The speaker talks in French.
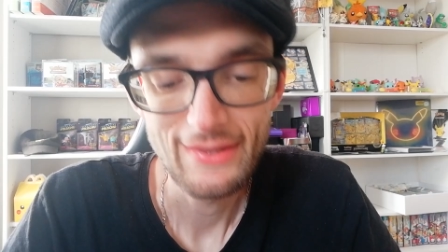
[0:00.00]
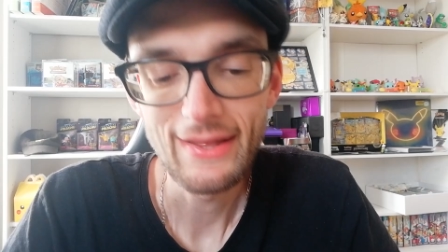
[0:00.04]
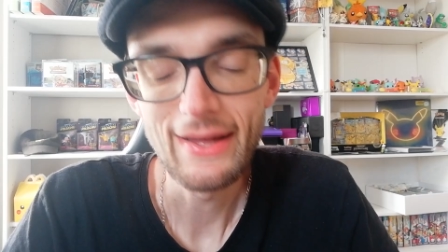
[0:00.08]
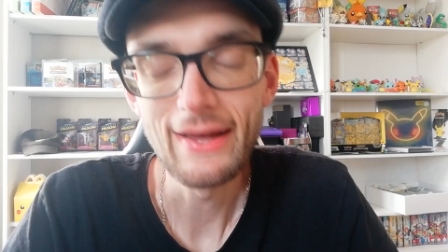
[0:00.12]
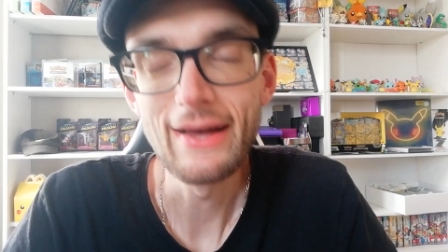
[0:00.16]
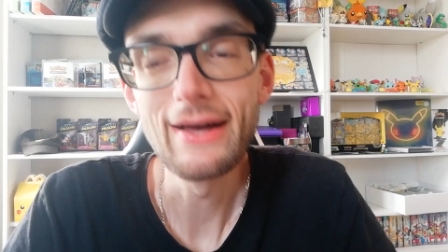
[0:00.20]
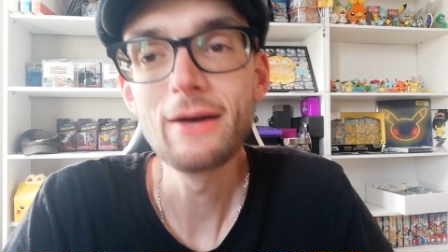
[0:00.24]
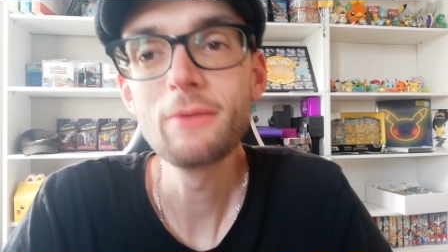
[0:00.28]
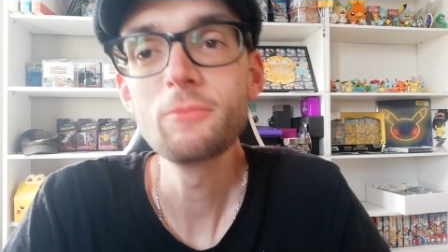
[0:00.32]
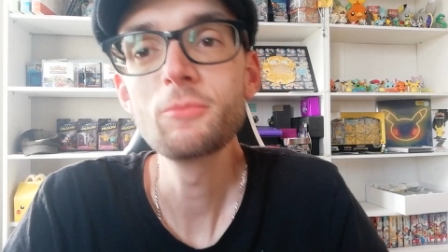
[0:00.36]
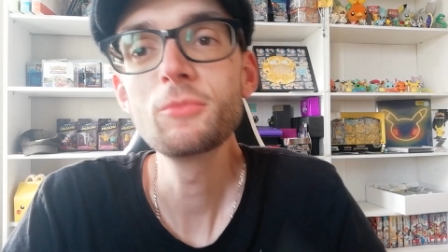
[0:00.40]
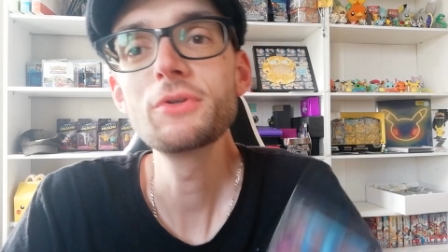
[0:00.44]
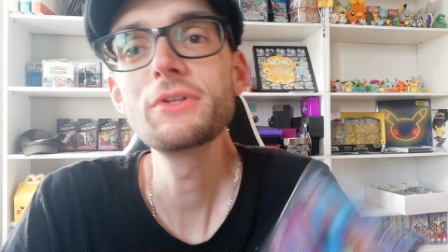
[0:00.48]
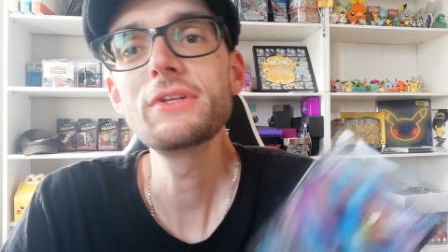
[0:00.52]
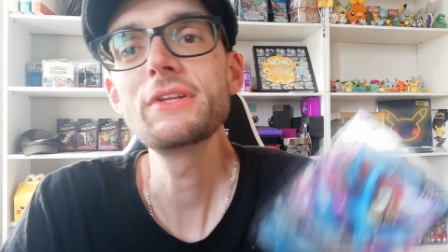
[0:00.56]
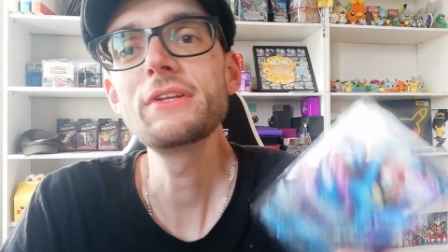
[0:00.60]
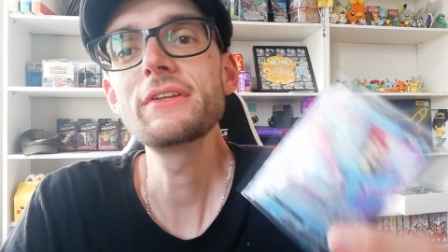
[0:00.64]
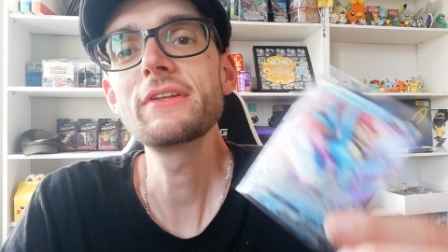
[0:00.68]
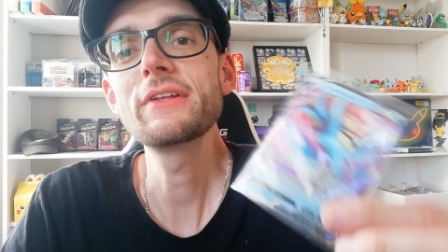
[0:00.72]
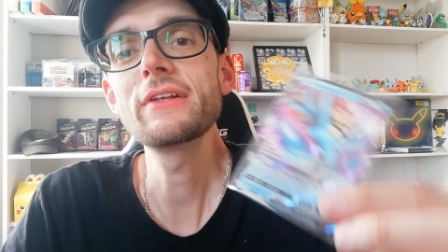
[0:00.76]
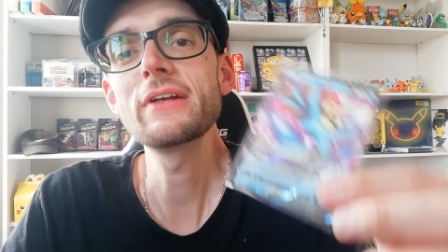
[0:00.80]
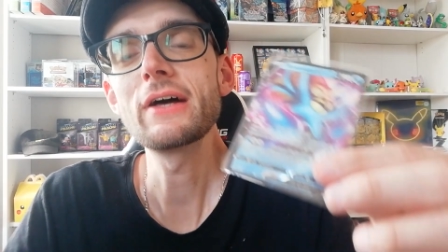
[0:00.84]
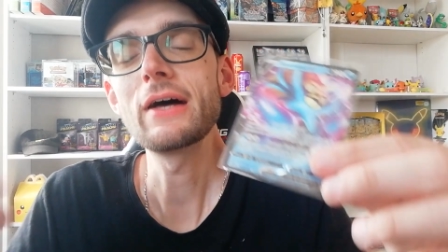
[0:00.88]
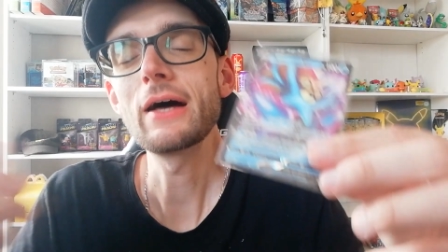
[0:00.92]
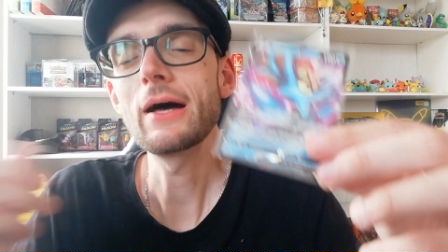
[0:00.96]

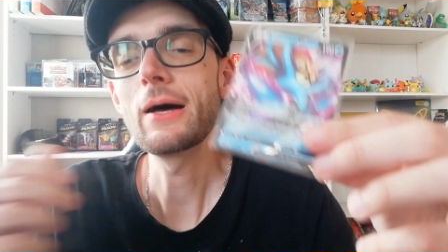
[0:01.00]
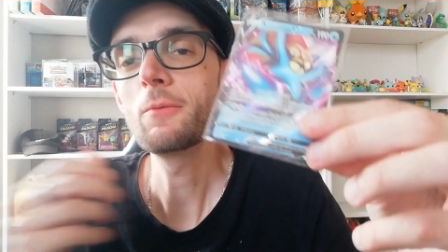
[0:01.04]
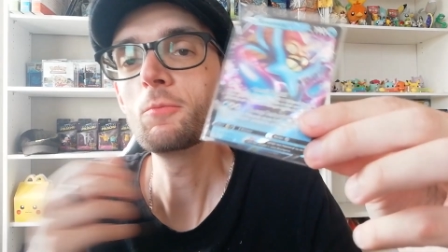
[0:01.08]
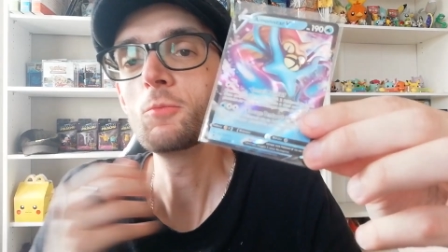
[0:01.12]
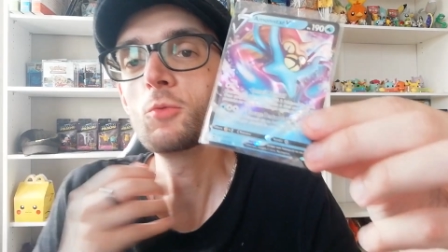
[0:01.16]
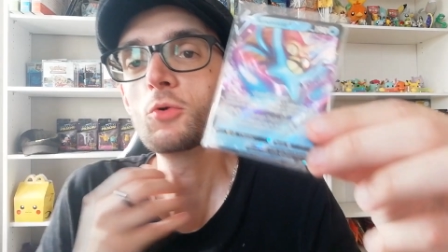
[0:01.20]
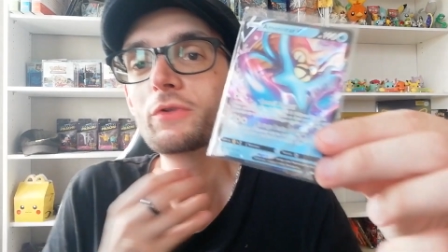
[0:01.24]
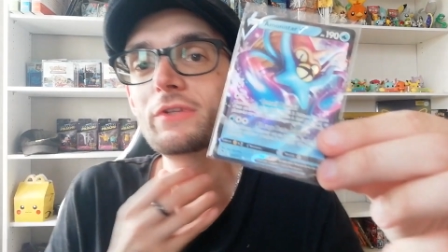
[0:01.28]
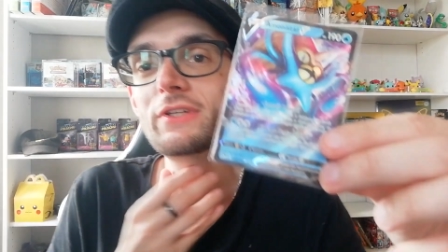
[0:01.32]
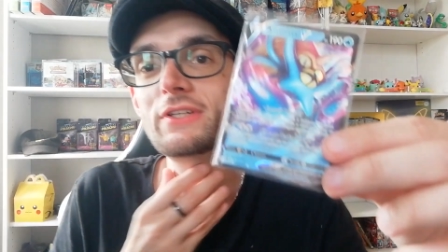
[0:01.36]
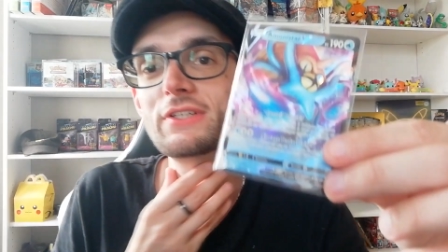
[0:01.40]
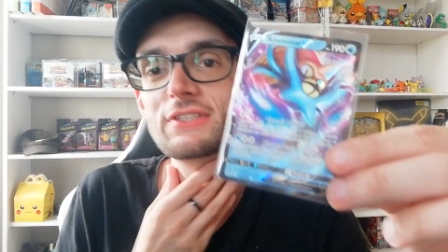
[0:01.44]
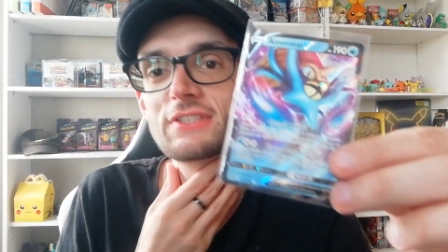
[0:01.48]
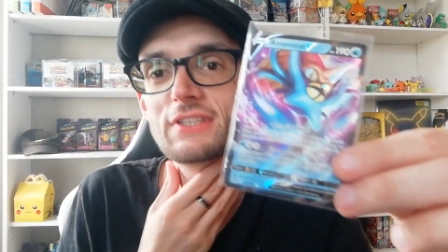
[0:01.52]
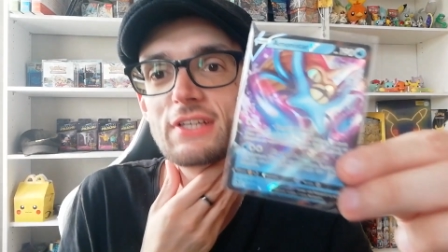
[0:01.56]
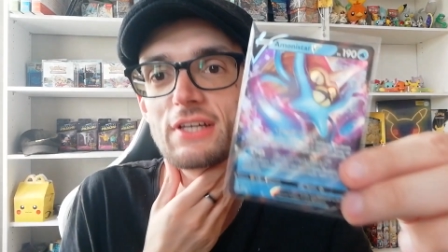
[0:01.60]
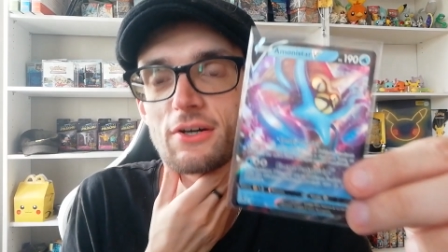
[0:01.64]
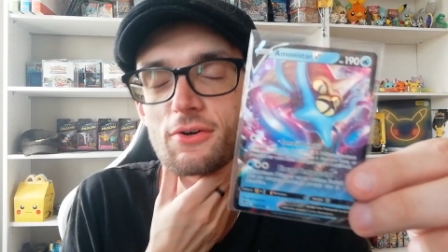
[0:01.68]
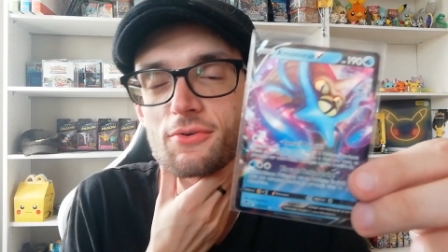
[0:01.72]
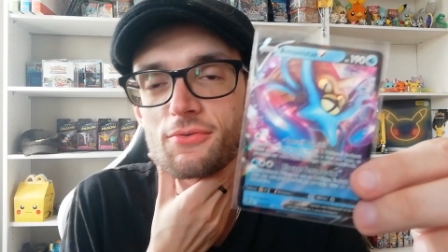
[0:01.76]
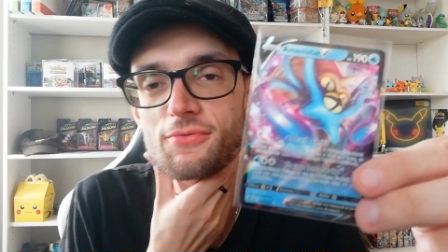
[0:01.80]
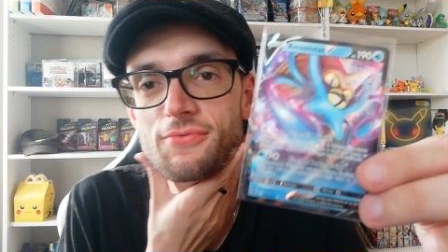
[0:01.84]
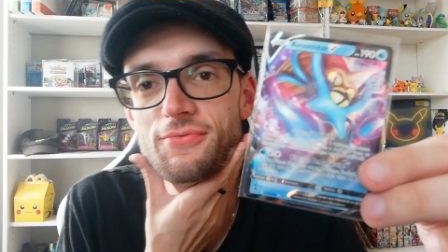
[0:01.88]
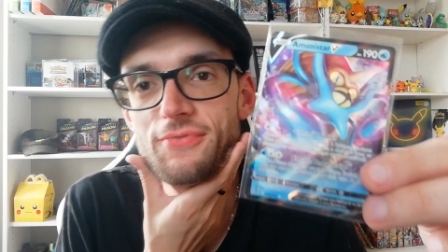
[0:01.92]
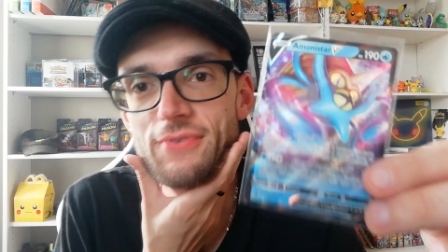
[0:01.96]

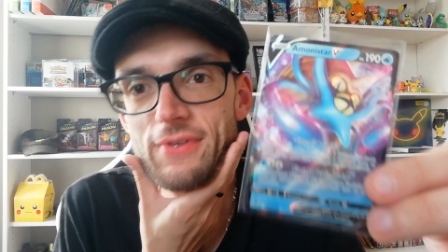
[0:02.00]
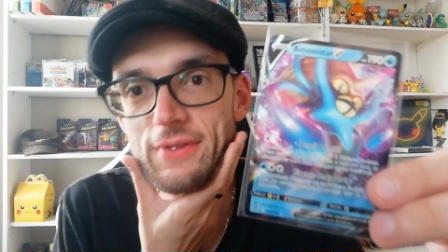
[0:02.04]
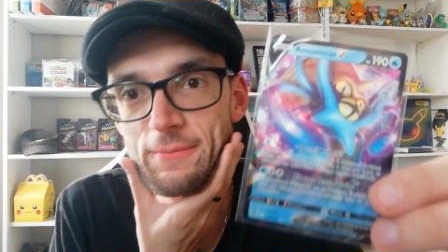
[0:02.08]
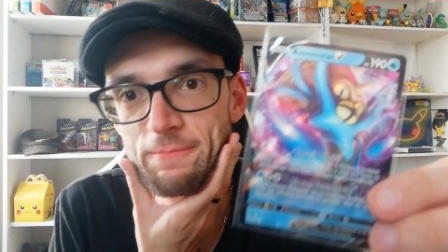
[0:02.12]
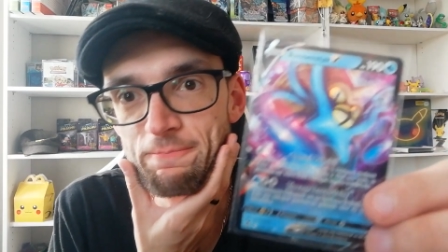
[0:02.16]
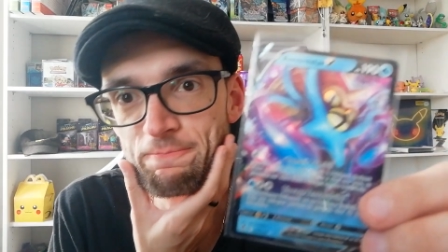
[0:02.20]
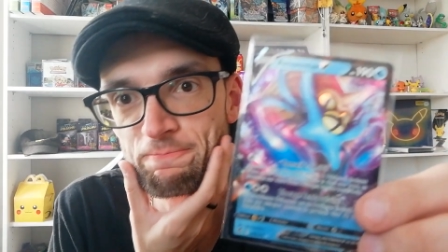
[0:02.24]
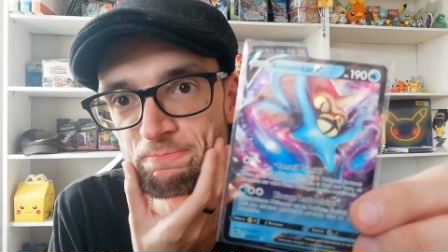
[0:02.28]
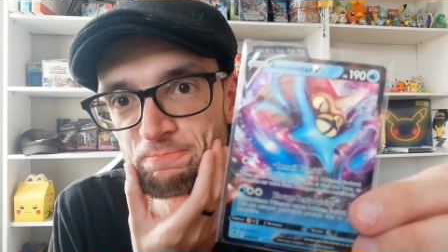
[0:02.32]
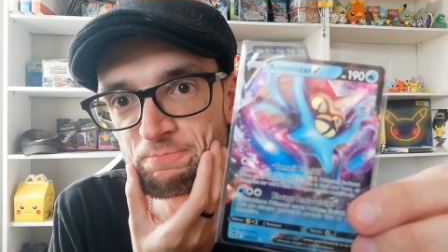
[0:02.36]
Ammonistar V,